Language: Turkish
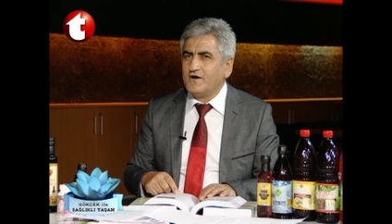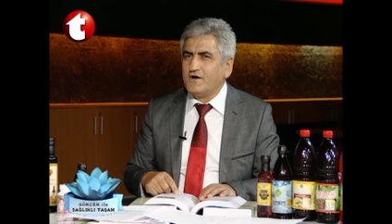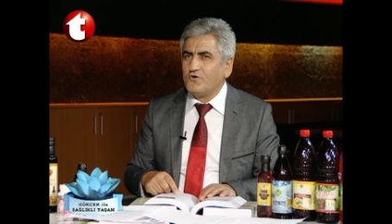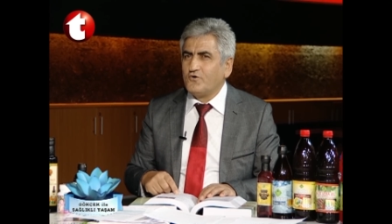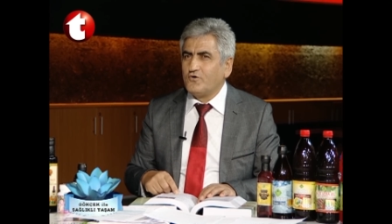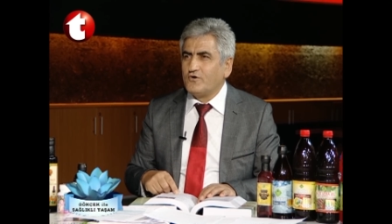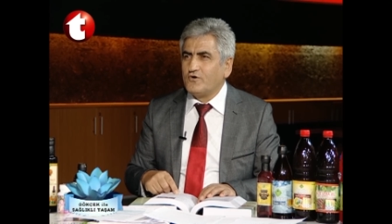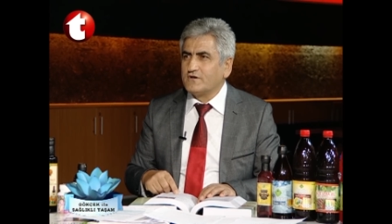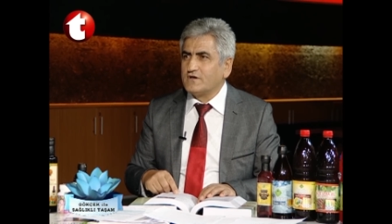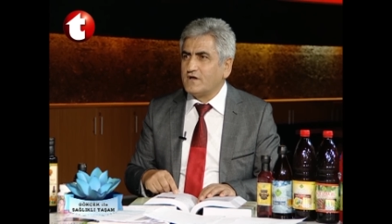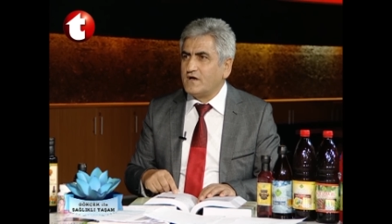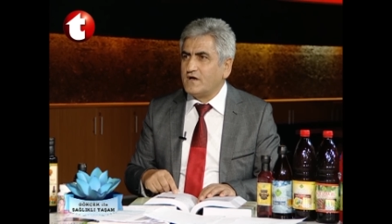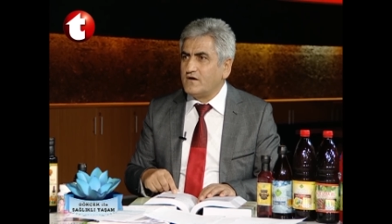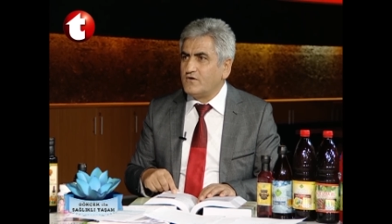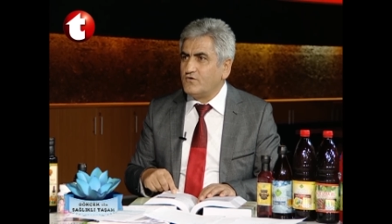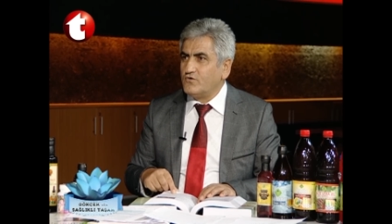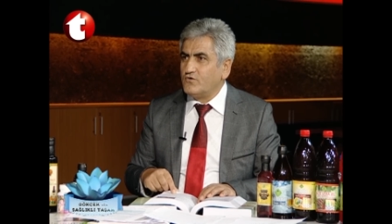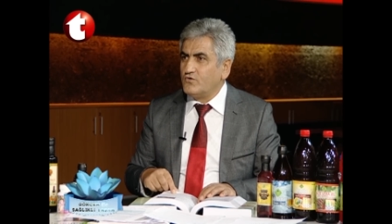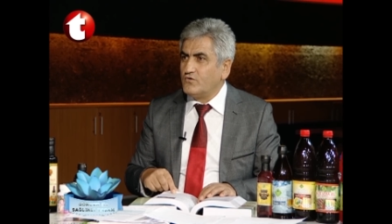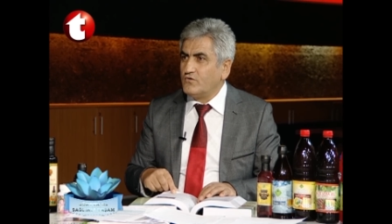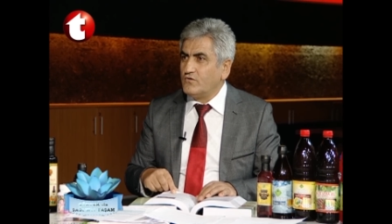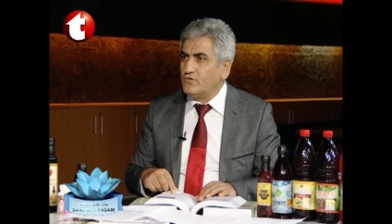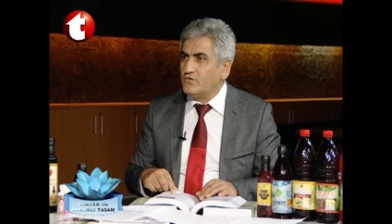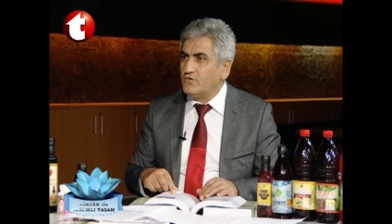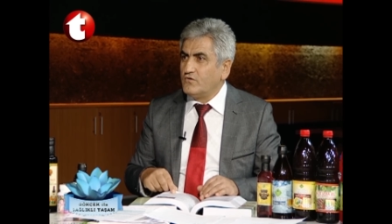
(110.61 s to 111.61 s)
o da
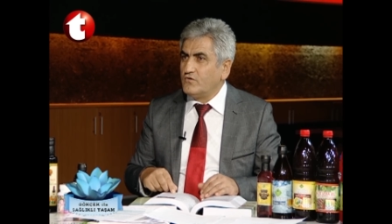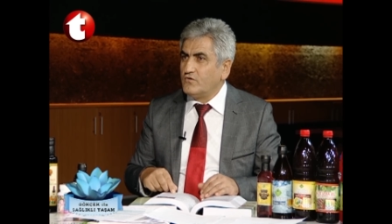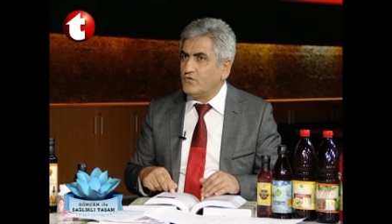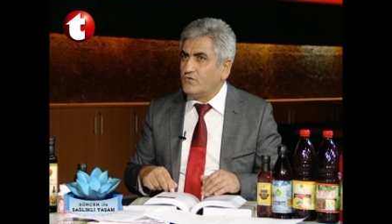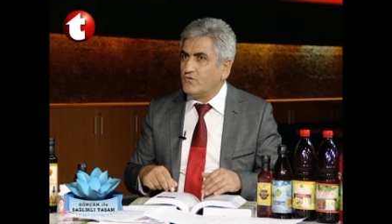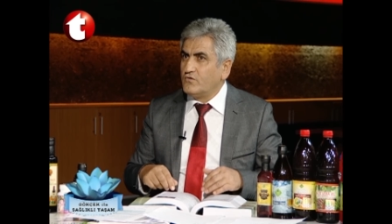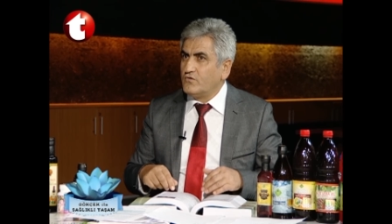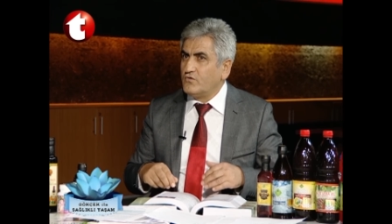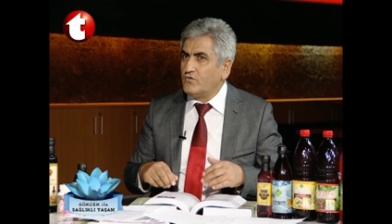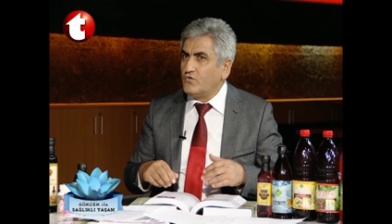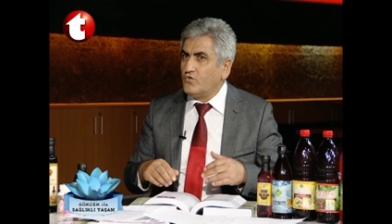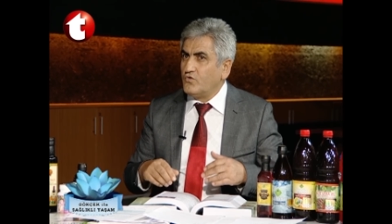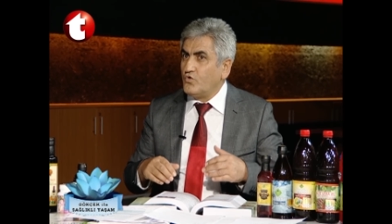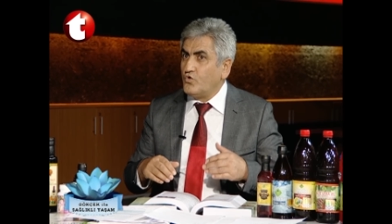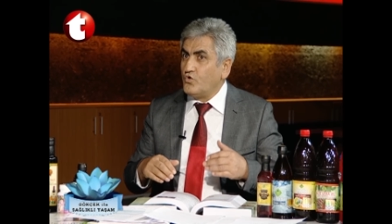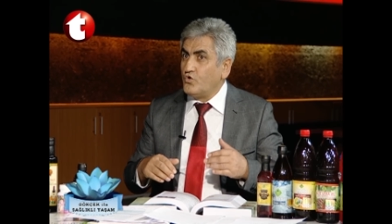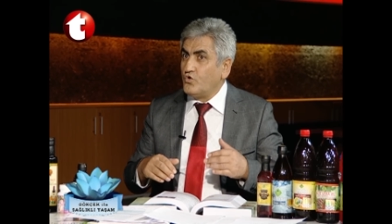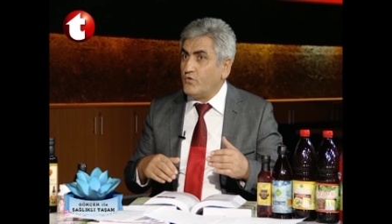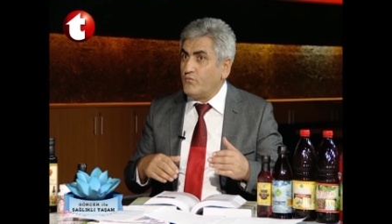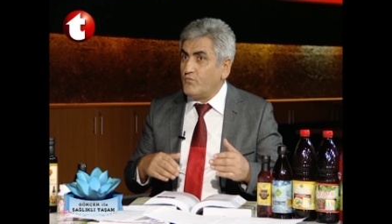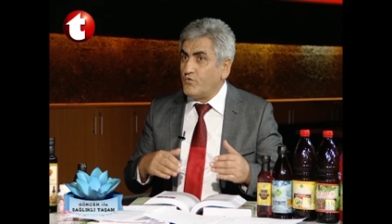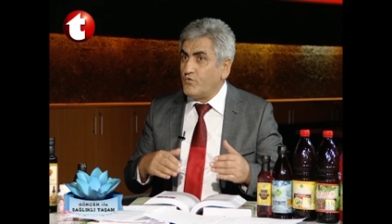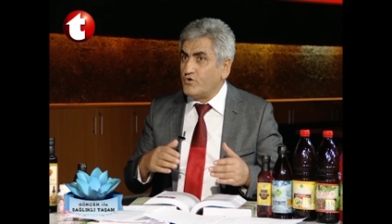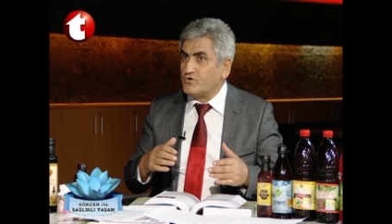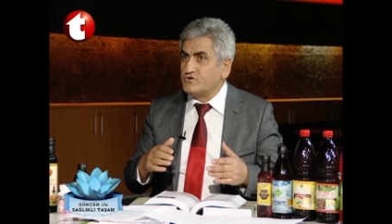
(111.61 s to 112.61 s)

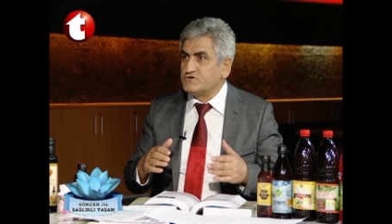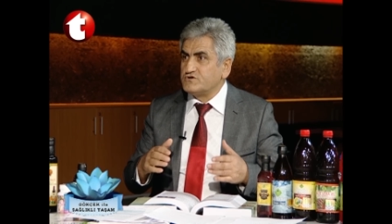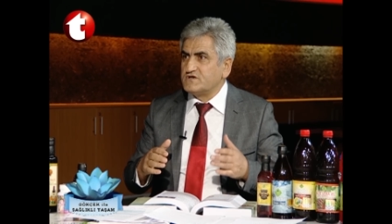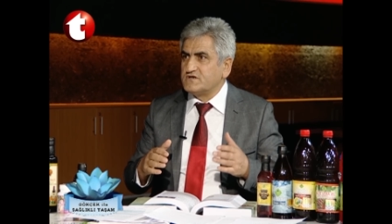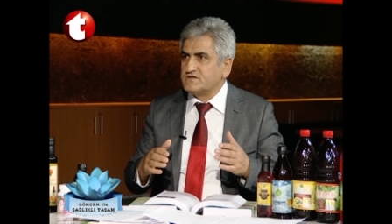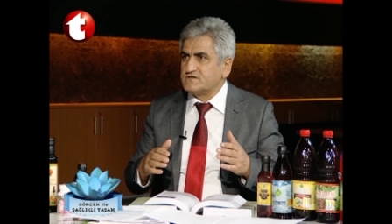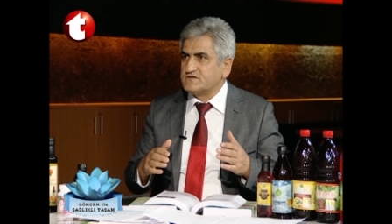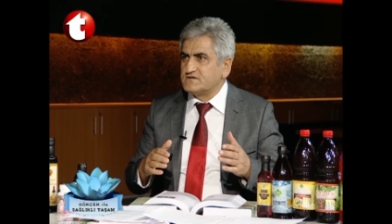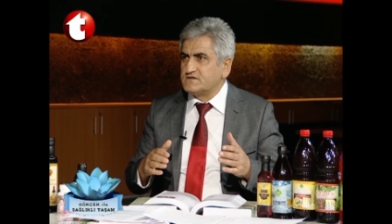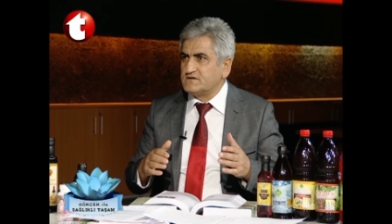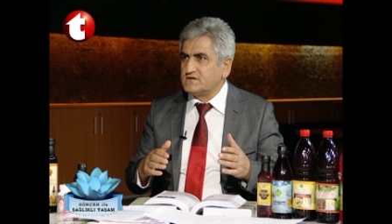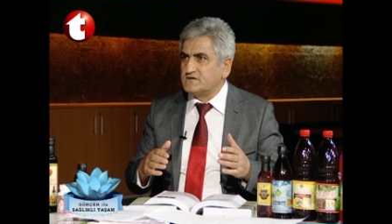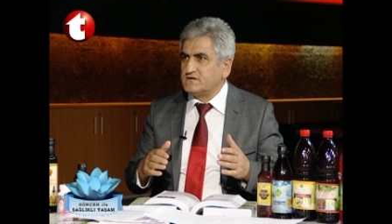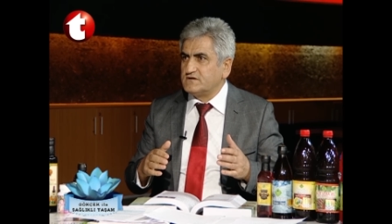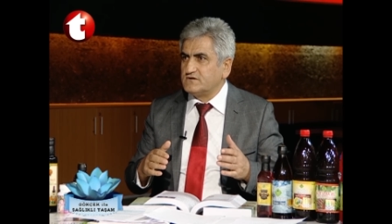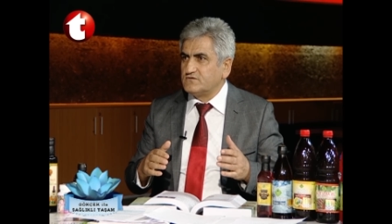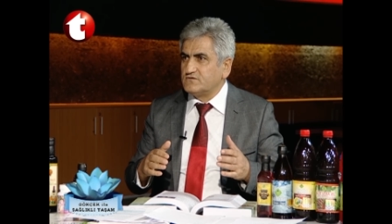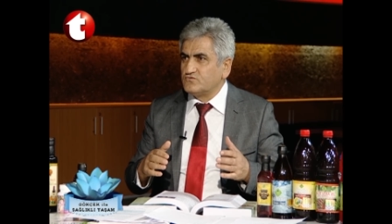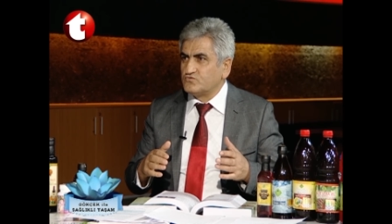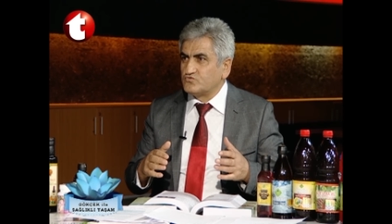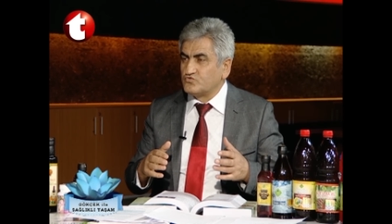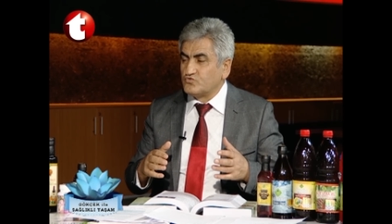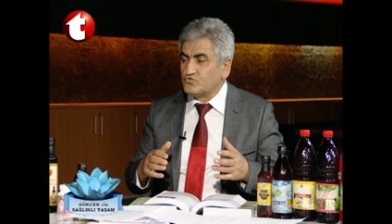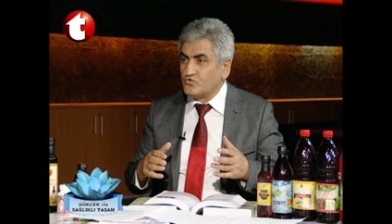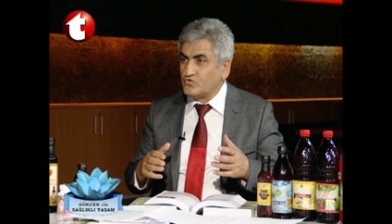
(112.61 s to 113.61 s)
ölüm öncesi
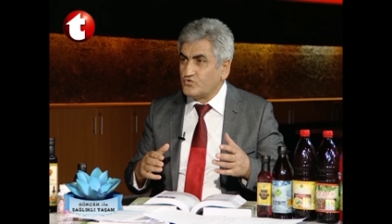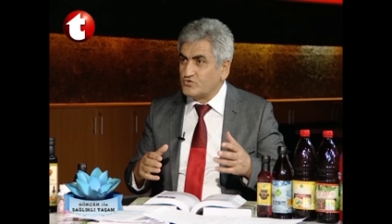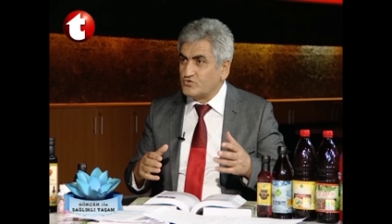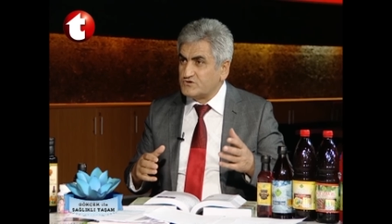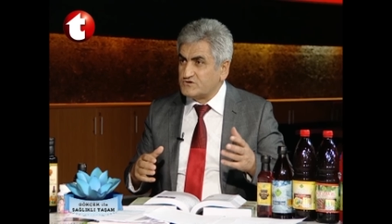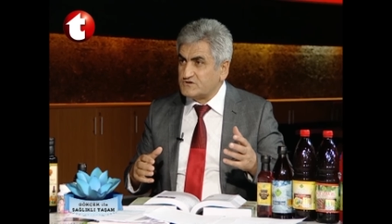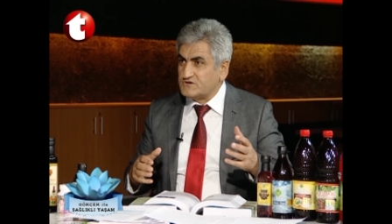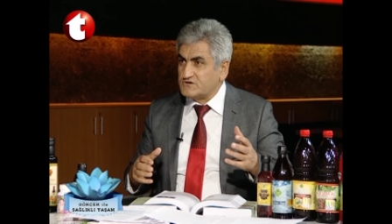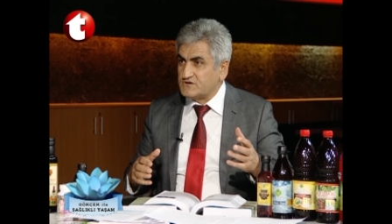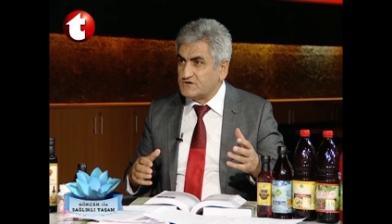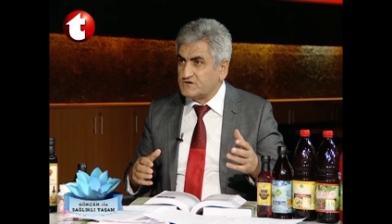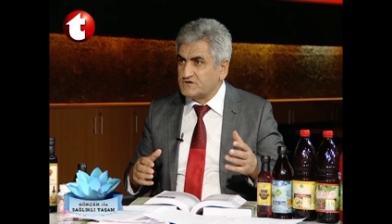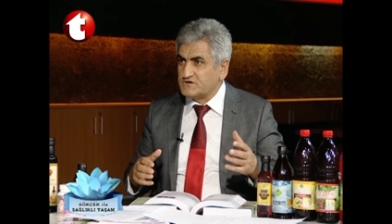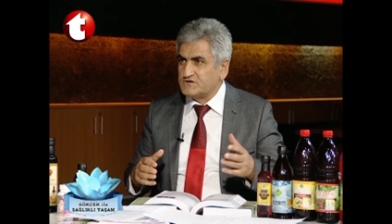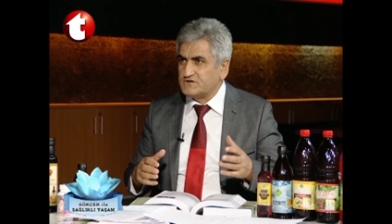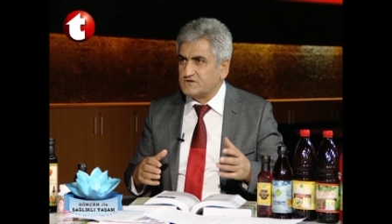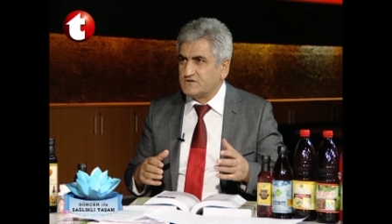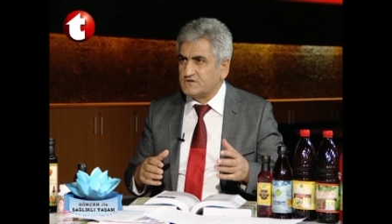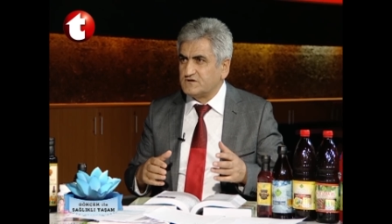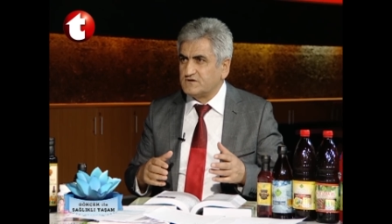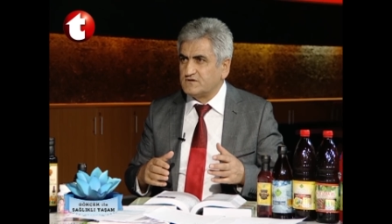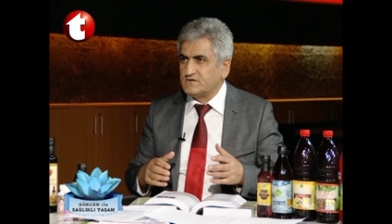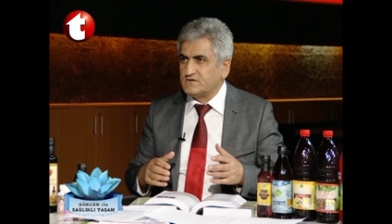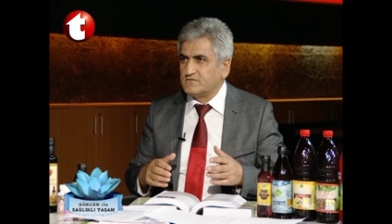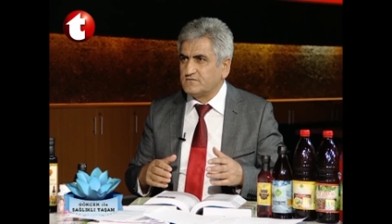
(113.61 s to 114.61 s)
ruhun
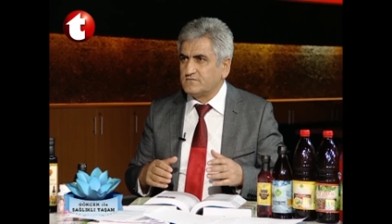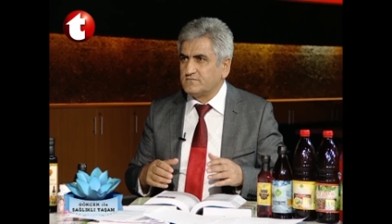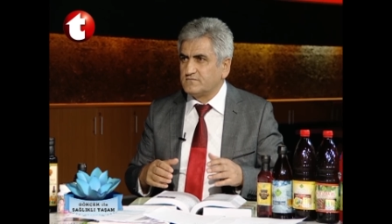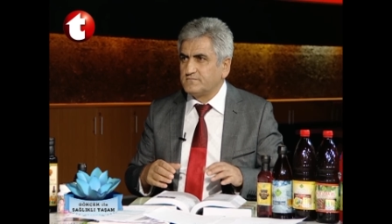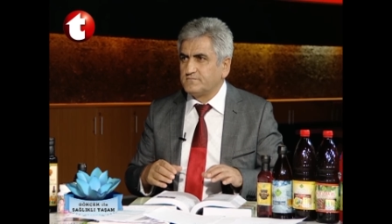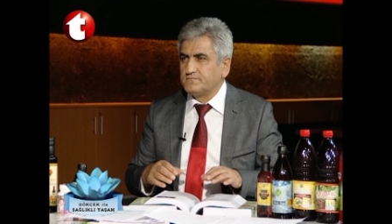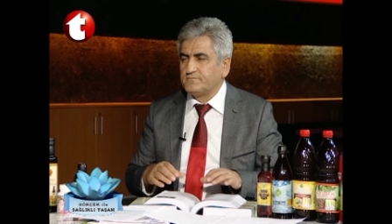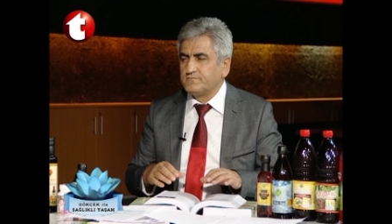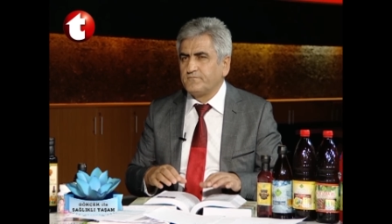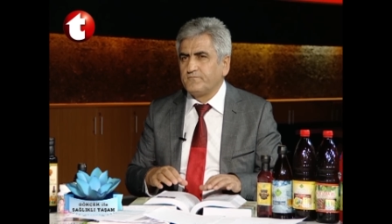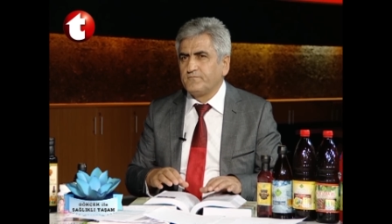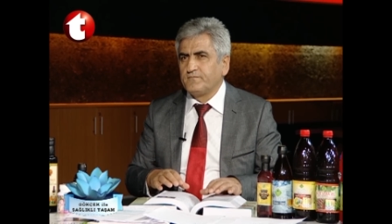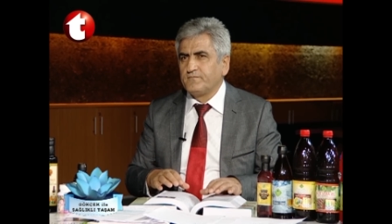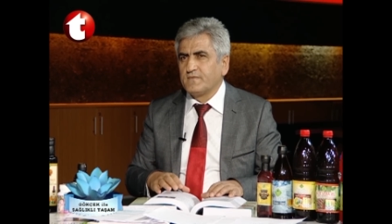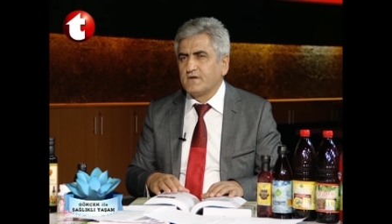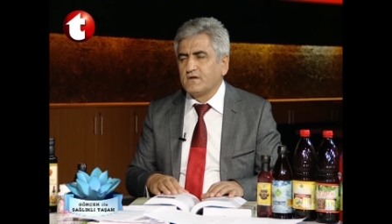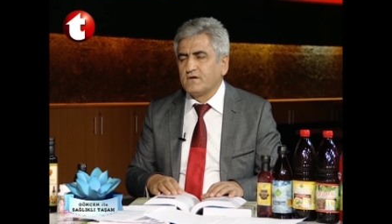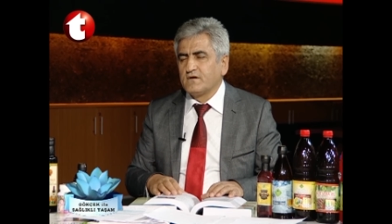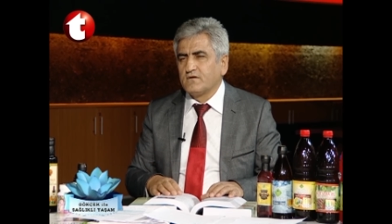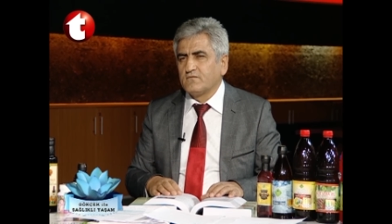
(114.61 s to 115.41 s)
çıkışını evet.